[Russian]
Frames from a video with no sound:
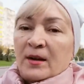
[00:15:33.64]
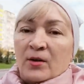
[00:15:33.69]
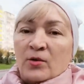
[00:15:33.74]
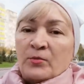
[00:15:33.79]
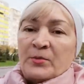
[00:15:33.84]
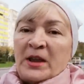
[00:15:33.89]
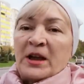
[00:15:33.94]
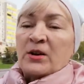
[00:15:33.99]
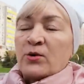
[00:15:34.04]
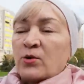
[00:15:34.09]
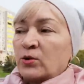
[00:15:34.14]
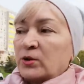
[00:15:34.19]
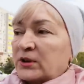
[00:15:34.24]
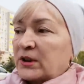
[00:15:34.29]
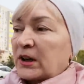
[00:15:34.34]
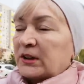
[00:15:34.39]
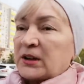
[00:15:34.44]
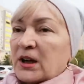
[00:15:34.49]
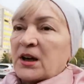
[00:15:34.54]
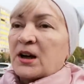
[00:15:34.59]
а у меня
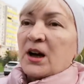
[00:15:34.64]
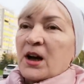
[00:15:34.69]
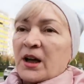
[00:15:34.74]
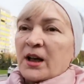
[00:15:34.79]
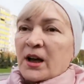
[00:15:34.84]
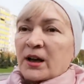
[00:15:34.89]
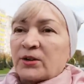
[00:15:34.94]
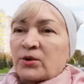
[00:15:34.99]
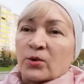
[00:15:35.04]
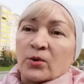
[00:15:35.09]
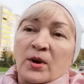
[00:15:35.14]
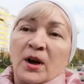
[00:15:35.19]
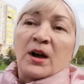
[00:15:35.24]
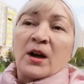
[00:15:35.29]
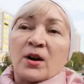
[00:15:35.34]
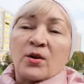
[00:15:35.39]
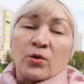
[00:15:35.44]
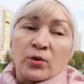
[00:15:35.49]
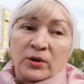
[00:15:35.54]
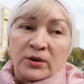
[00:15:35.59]
куртка такая, а
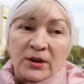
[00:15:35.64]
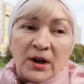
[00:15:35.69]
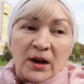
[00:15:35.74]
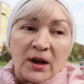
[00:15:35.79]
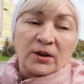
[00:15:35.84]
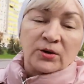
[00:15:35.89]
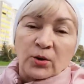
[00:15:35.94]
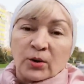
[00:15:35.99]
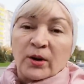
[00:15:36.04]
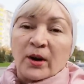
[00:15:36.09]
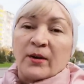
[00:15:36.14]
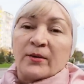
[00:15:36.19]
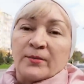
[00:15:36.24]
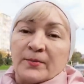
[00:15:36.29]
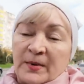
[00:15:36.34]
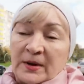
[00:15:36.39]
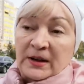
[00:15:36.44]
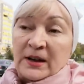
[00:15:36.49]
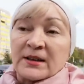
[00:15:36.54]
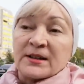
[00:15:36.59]
другая куртка, которая
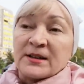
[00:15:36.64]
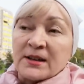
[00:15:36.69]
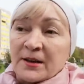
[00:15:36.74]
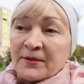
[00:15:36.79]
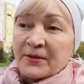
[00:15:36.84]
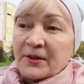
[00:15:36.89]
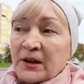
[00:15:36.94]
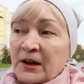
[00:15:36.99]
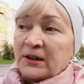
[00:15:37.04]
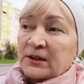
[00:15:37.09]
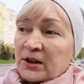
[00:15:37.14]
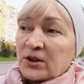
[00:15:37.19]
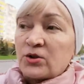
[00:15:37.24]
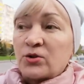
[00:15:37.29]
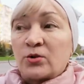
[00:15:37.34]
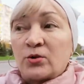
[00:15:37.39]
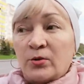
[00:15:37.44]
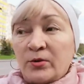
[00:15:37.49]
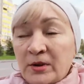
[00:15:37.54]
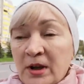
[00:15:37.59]
красная в
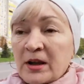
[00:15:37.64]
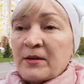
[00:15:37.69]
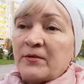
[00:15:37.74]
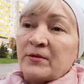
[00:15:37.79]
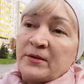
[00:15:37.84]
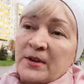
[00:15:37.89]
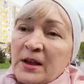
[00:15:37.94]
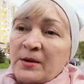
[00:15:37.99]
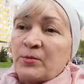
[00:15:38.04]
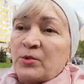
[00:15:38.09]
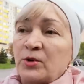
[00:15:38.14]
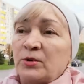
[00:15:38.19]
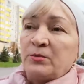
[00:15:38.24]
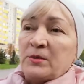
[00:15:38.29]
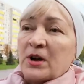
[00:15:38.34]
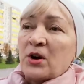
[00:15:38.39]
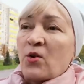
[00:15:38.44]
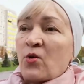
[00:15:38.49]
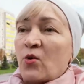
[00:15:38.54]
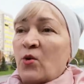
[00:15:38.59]
клеточку, в ней, в ней будет
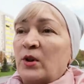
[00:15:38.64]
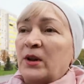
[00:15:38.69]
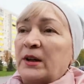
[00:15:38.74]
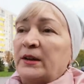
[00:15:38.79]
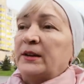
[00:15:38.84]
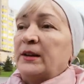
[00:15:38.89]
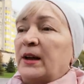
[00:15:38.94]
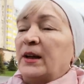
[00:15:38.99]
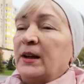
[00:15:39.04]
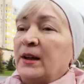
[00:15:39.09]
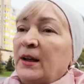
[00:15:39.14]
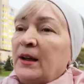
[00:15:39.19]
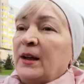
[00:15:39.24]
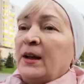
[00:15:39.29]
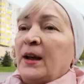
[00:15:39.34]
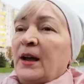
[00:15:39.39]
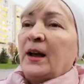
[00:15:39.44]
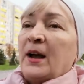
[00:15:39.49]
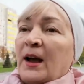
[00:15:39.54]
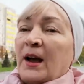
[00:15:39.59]
мне холодно.
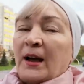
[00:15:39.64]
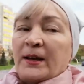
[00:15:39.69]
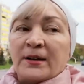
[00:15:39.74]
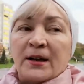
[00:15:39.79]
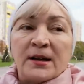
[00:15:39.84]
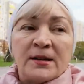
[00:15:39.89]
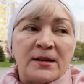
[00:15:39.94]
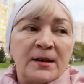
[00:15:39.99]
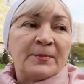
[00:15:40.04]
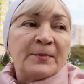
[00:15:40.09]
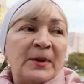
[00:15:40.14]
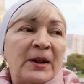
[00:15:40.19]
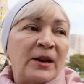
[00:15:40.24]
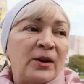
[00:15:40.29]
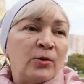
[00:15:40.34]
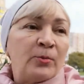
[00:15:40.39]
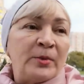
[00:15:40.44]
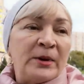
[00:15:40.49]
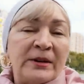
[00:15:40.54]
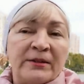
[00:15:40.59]
А я
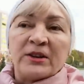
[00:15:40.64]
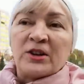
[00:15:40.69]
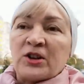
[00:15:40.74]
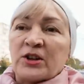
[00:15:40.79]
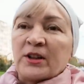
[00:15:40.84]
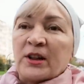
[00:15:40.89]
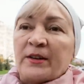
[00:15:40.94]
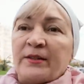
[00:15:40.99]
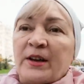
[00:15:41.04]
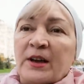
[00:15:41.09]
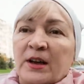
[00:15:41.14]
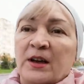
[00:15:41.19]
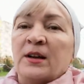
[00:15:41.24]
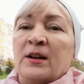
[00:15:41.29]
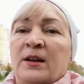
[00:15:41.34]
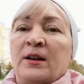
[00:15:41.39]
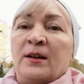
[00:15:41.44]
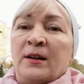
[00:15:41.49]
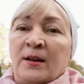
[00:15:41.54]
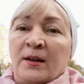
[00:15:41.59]
теплолюбивый человек.
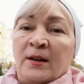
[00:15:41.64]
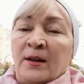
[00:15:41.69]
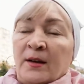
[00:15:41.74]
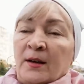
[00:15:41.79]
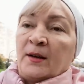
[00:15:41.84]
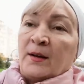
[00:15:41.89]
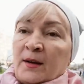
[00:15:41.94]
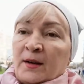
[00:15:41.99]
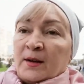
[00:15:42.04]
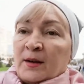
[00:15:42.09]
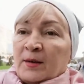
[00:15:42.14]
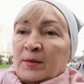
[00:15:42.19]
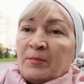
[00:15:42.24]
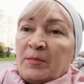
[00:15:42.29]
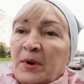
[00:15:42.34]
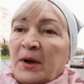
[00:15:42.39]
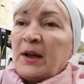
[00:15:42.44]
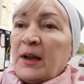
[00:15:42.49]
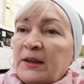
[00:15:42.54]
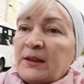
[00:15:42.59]

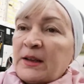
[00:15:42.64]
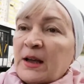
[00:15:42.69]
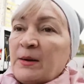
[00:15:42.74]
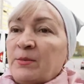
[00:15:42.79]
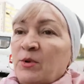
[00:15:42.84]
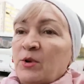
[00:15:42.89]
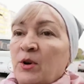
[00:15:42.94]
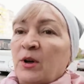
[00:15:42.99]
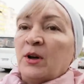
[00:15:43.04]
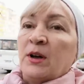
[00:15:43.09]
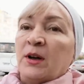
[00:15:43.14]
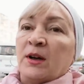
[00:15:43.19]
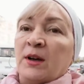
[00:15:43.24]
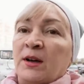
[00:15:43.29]
Поэтому